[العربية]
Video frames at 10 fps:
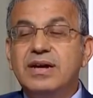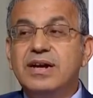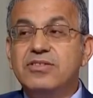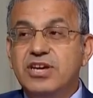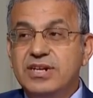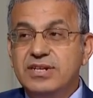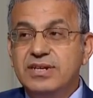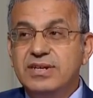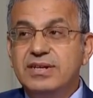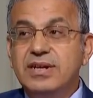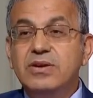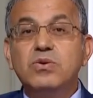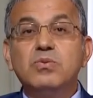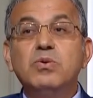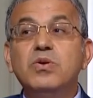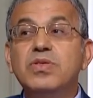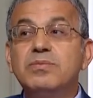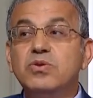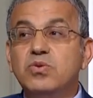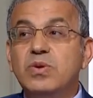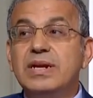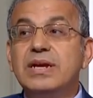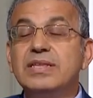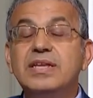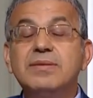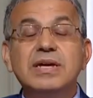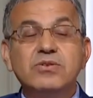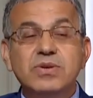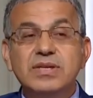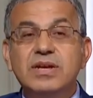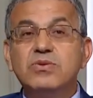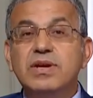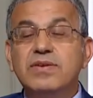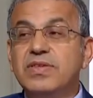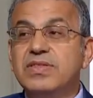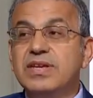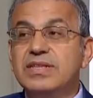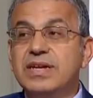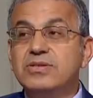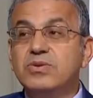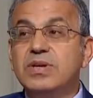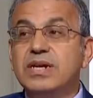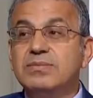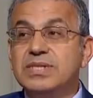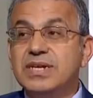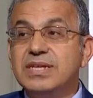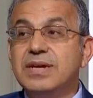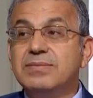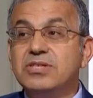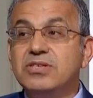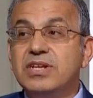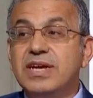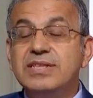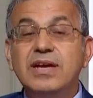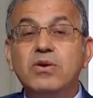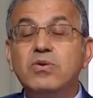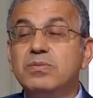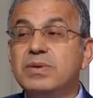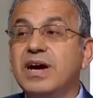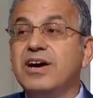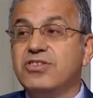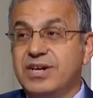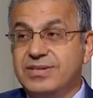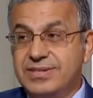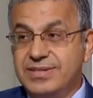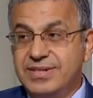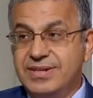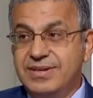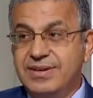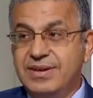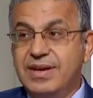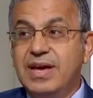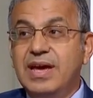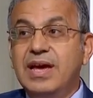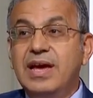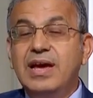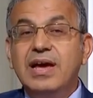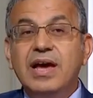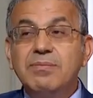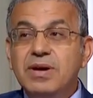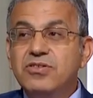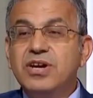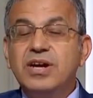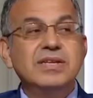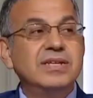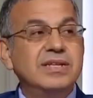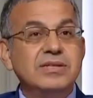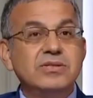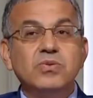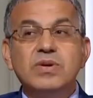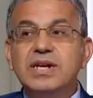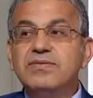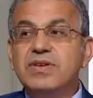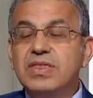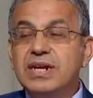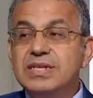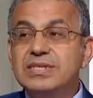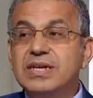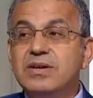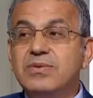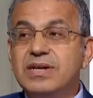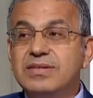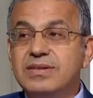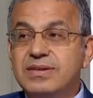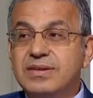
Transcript: قرار جريء لأنه معظم الدول عندما تريد أن تنفذ تعداد سكاني باستخدام السجلات تأخذ منها عشرات السنين أما إجراء تعداد سكاني في ثلاث سنوات